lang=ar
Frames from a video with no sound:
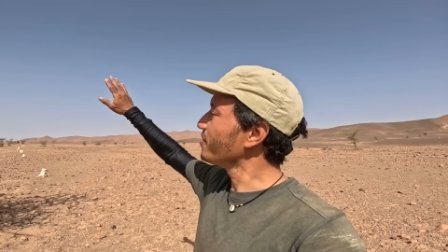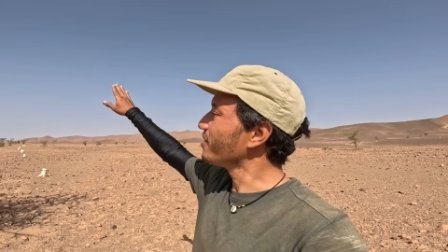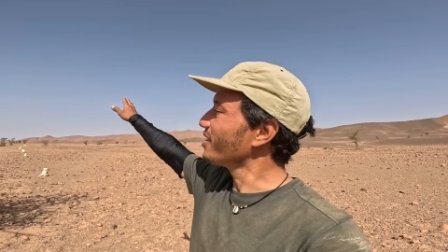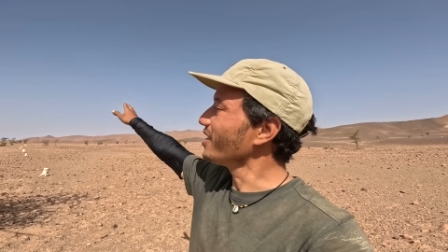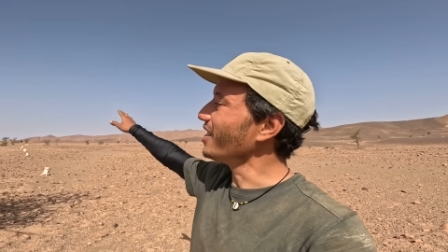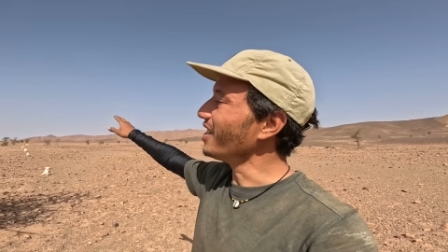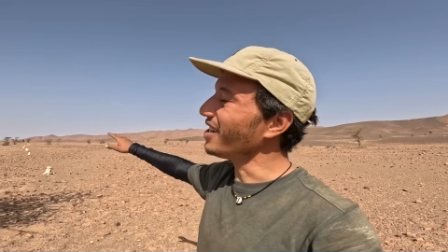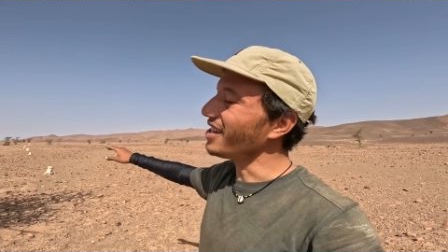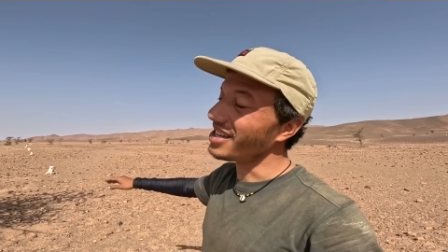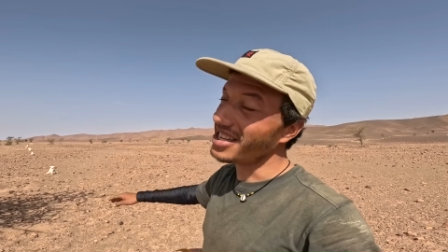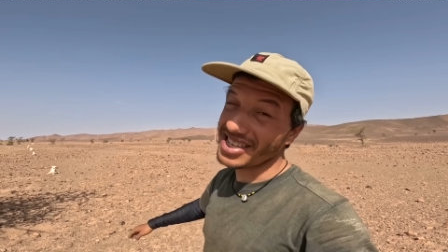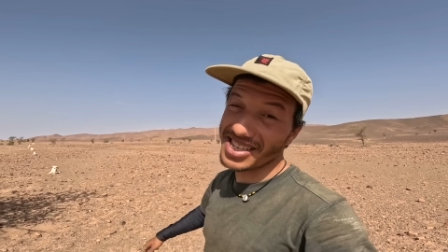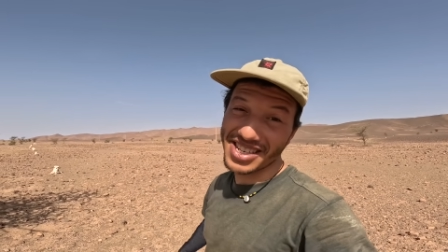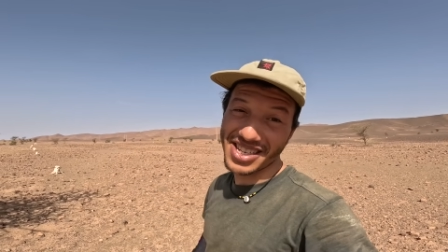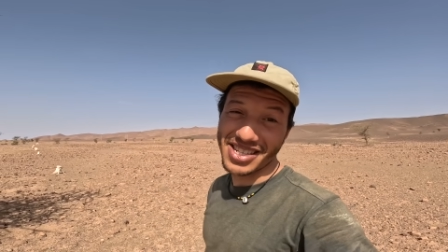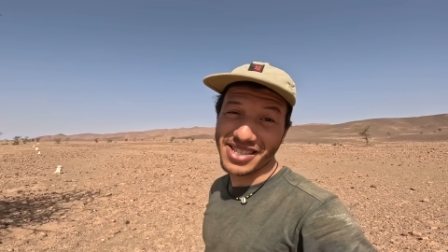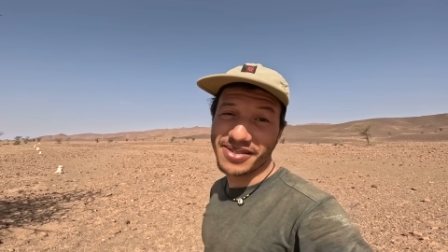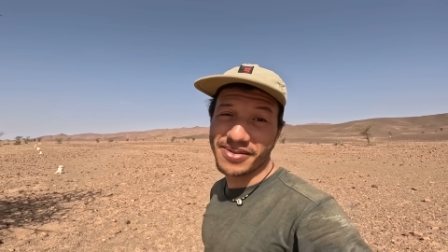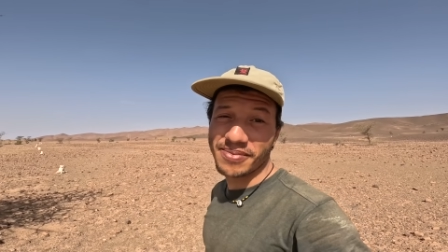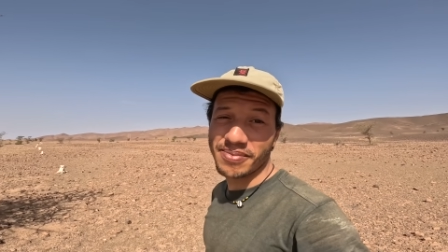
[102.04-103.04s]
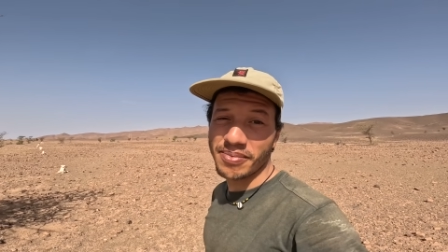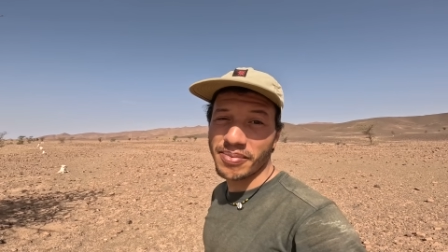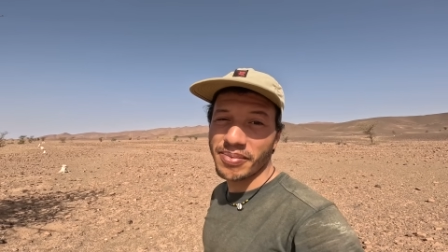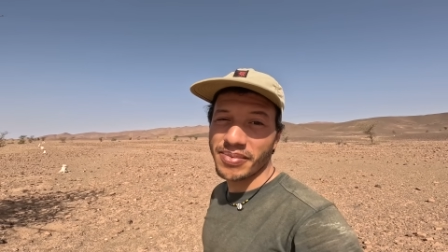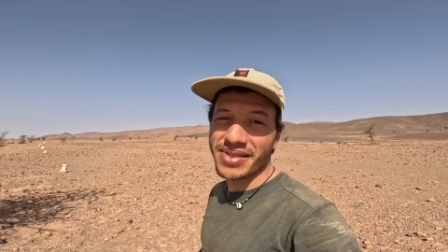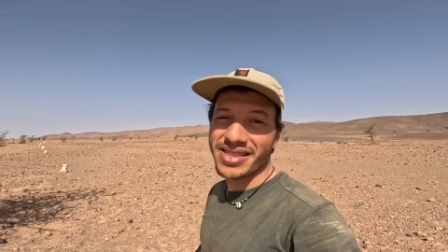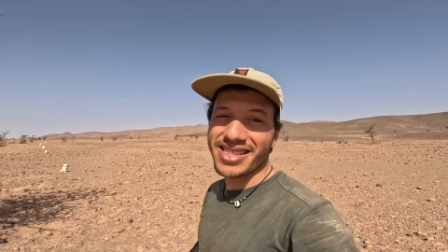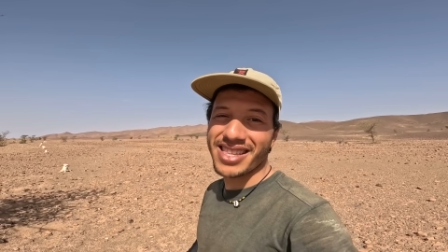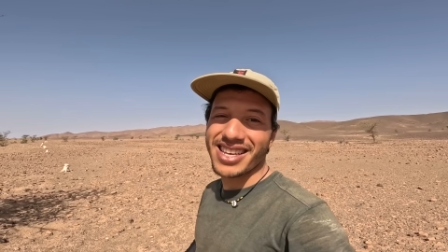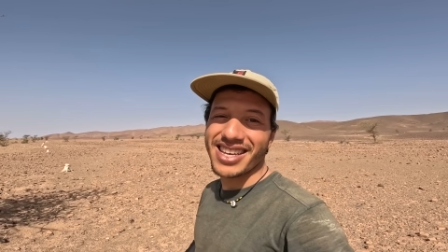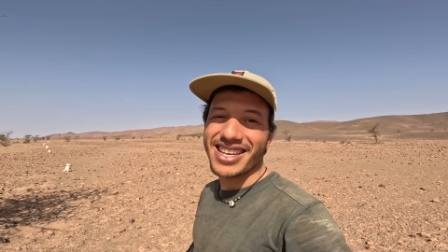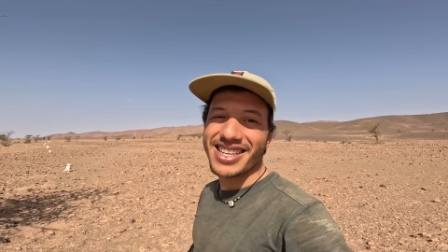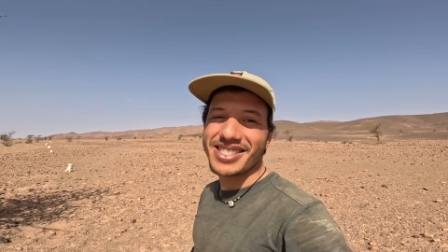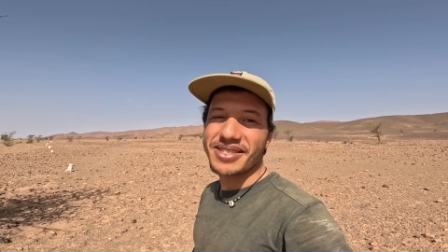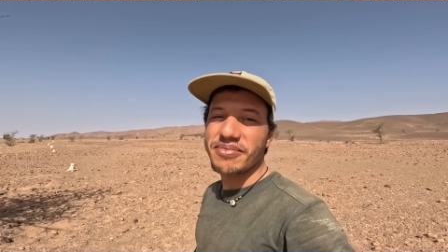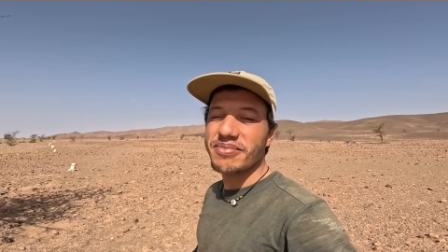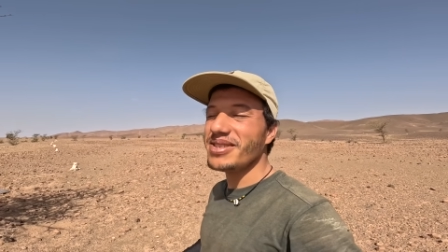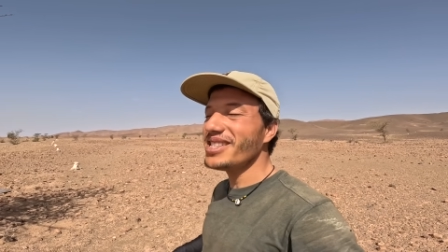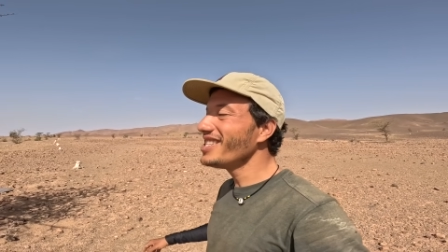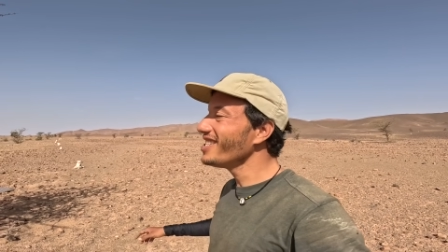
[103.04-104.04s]
في جهه اخرى
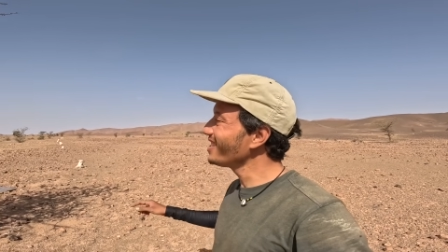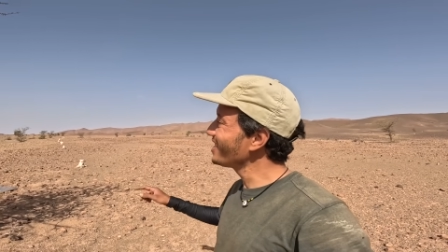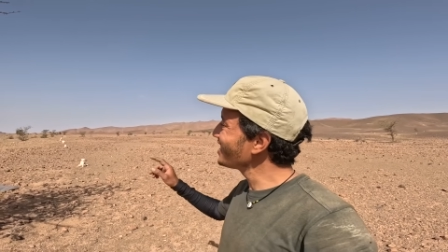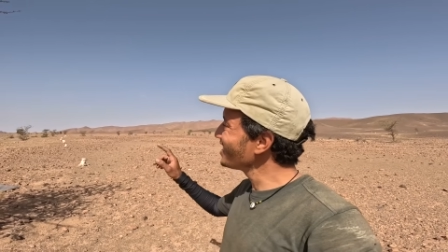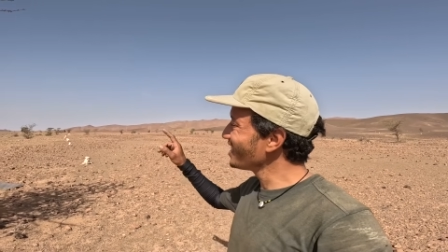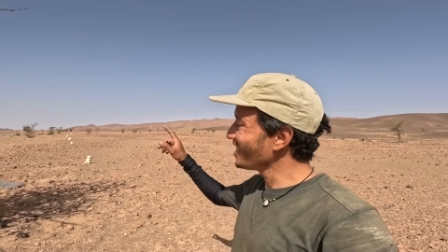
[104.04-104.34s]
نيت